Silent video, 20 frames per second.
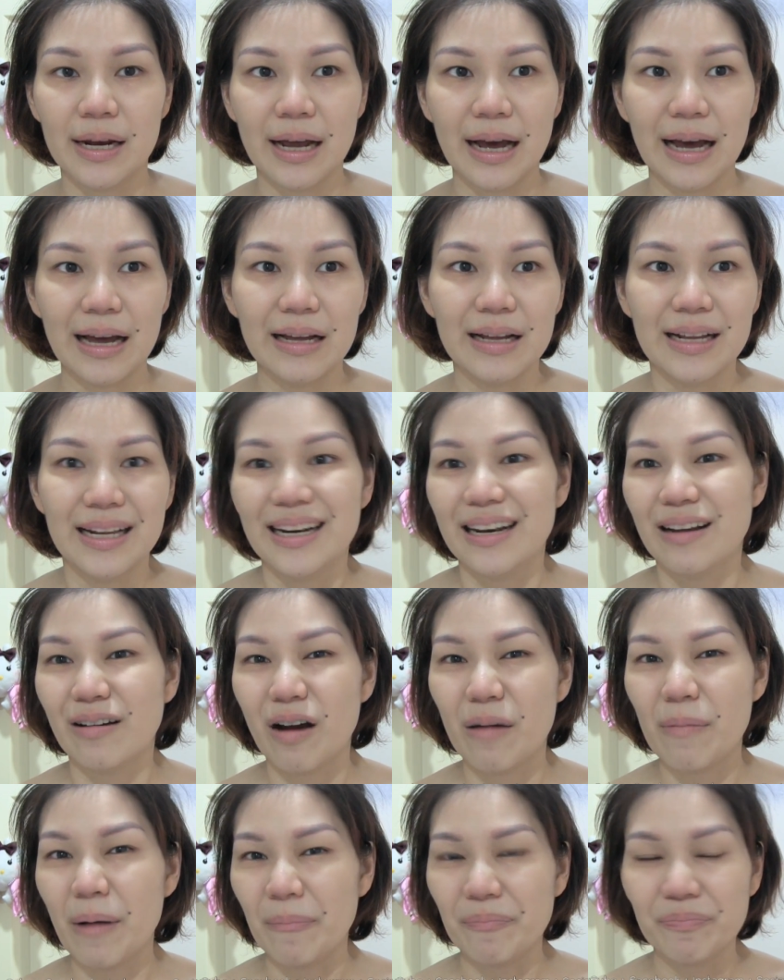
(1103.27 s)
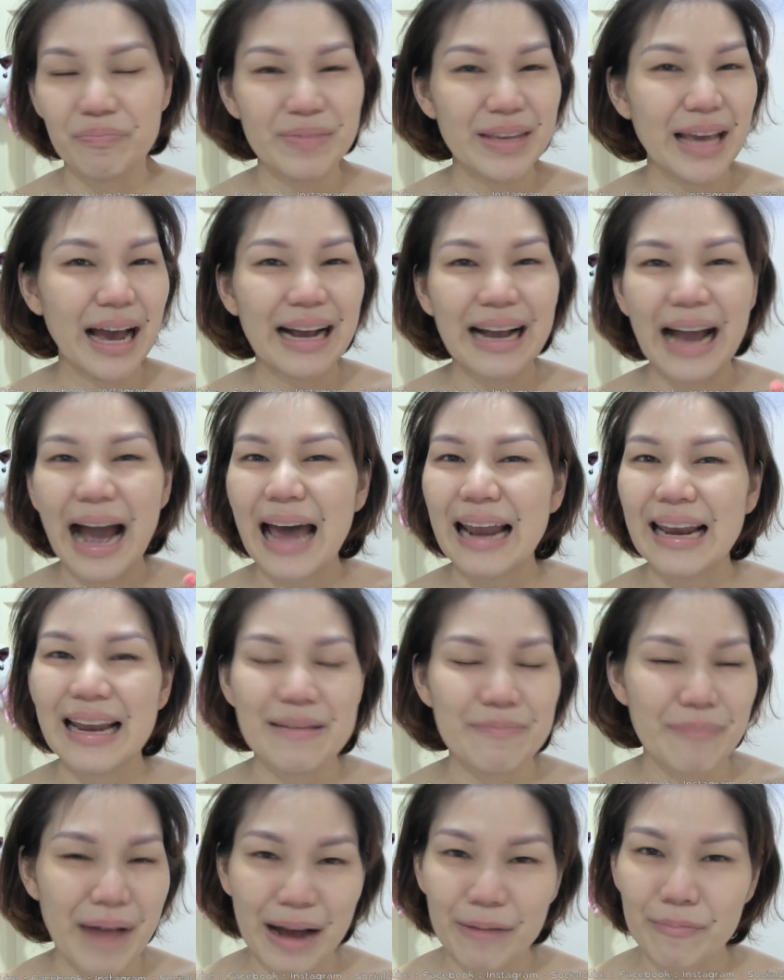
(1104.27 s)
นะคะ แล้วก็แบบมีอาการอะ
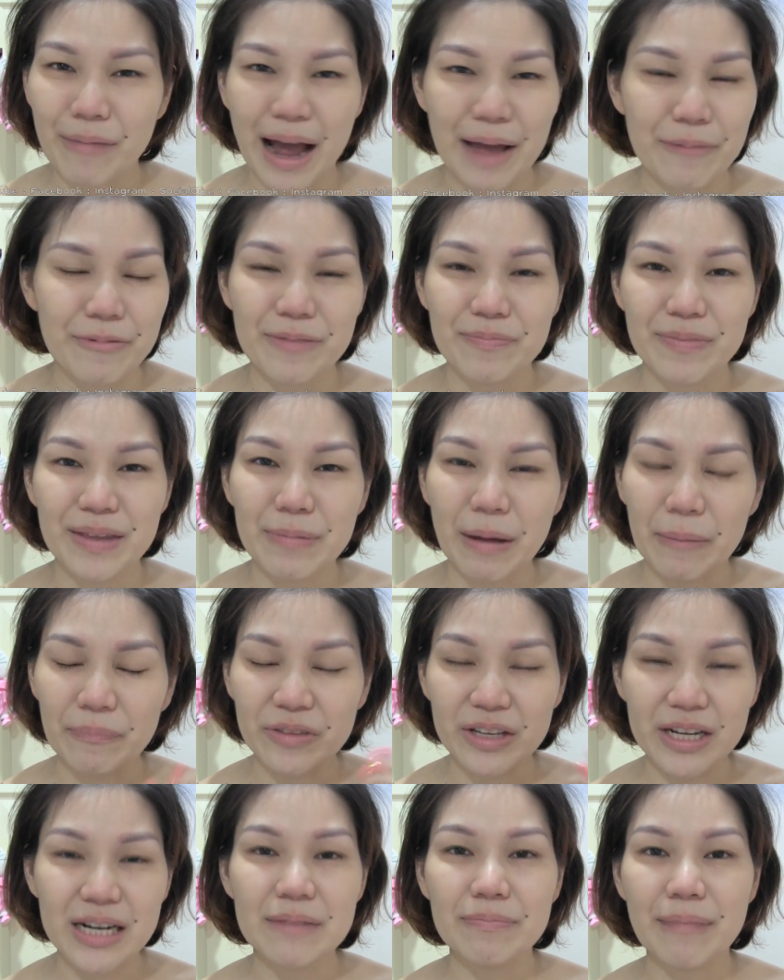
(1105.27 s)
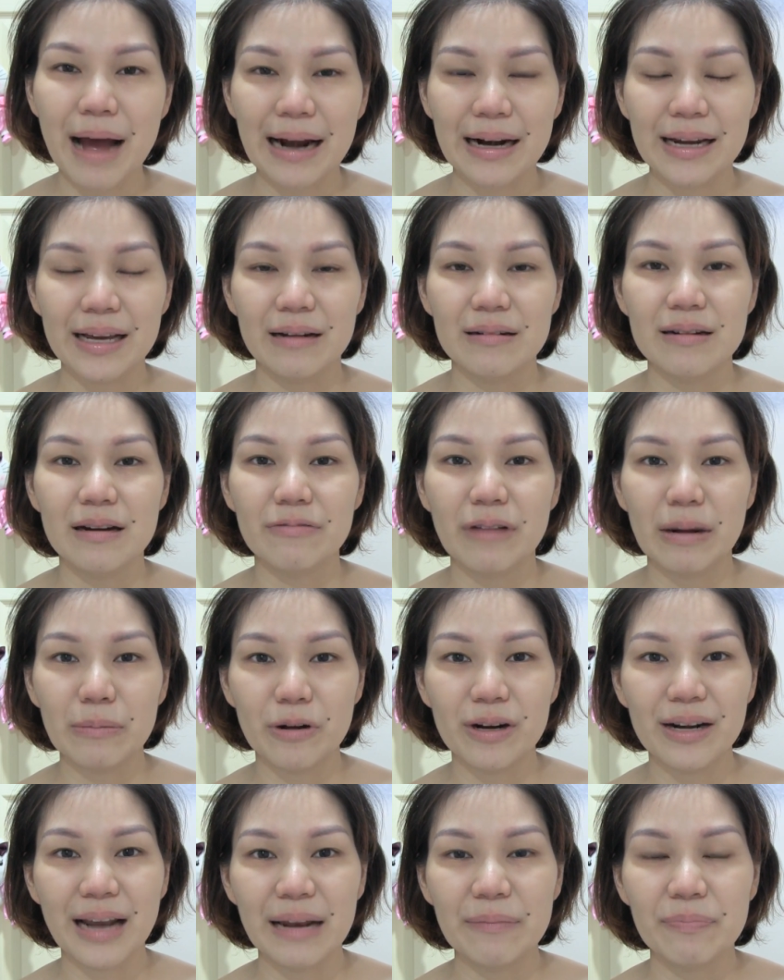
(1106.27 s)
ไรมากมายพิมพ์นี่แบบเยอะมากเลยกับเรื่องฟัน
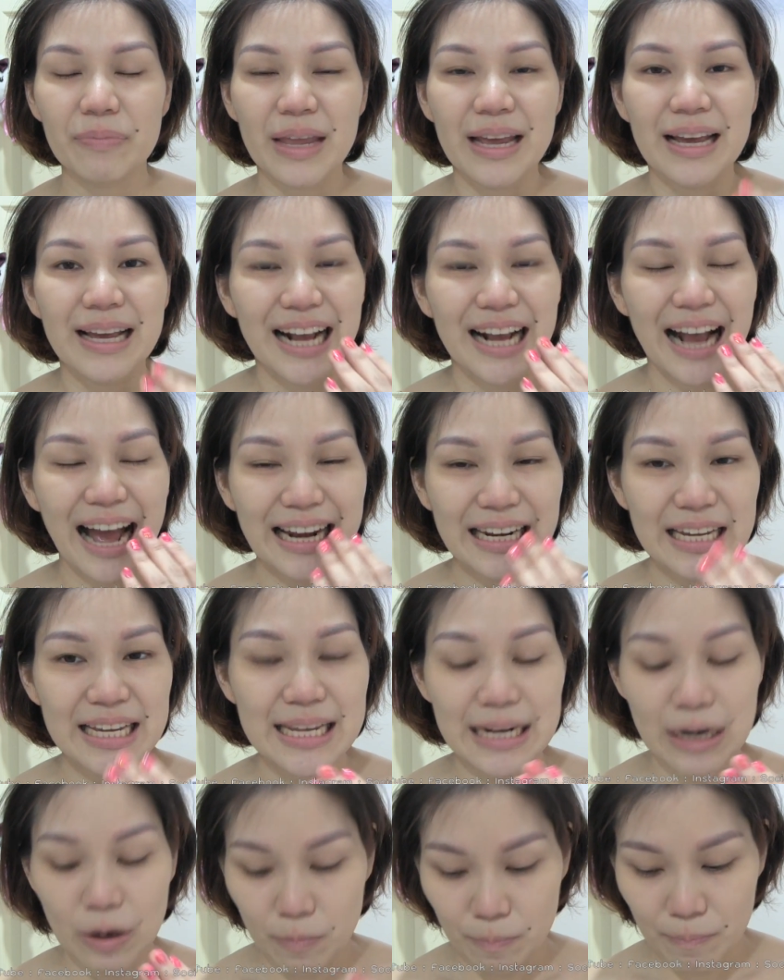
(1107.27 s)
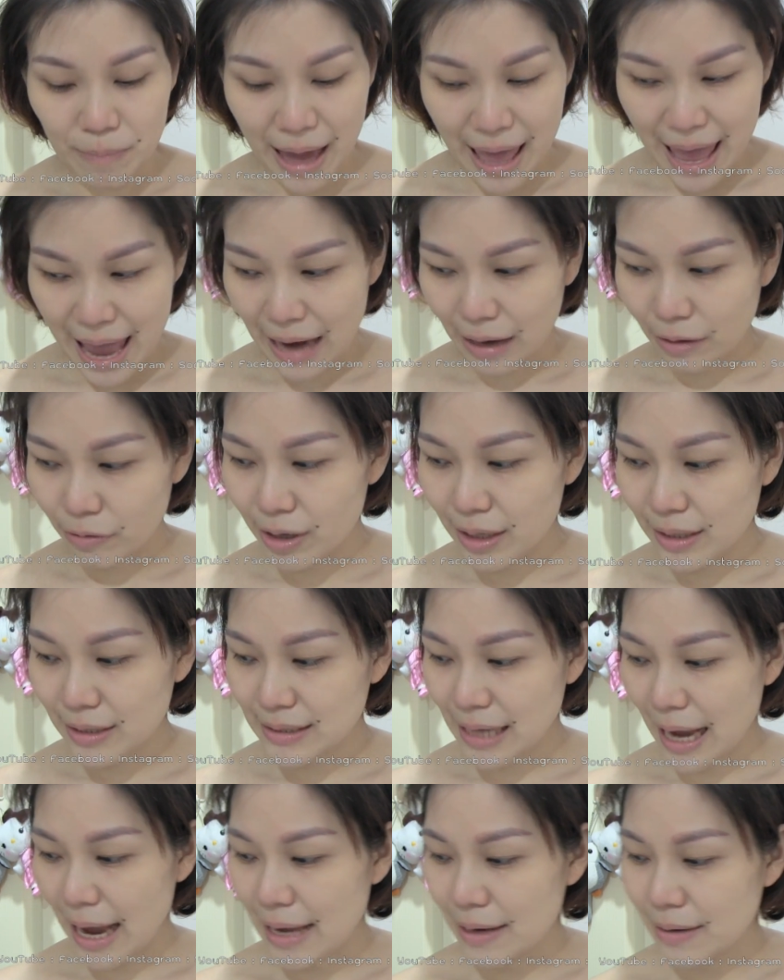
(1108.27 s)
เพราะนั้นการที่เราแปลงด้วย
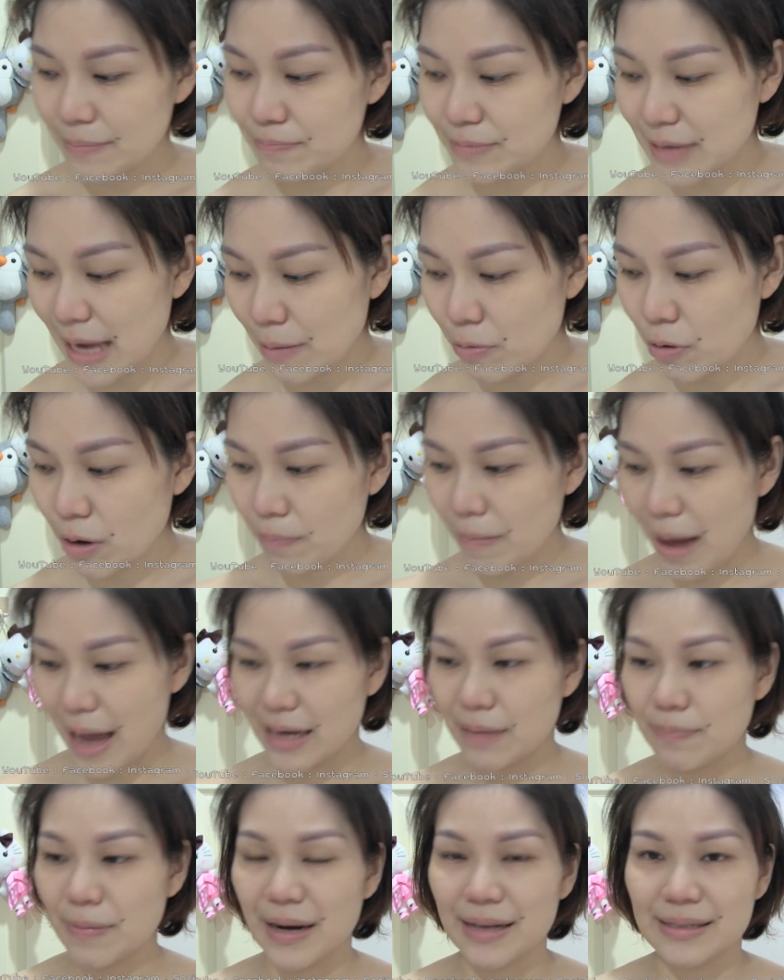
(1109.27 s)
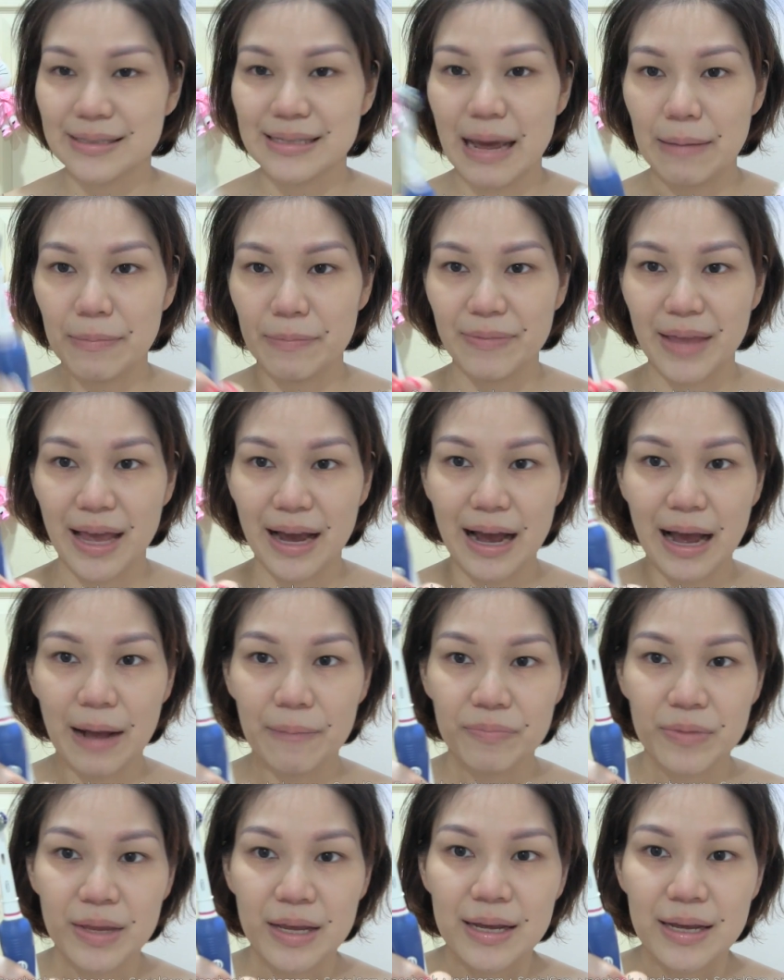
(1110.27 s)
ใช้ใช้พวกแปลงที่เป็นลักษณะเนี้ยค่ะ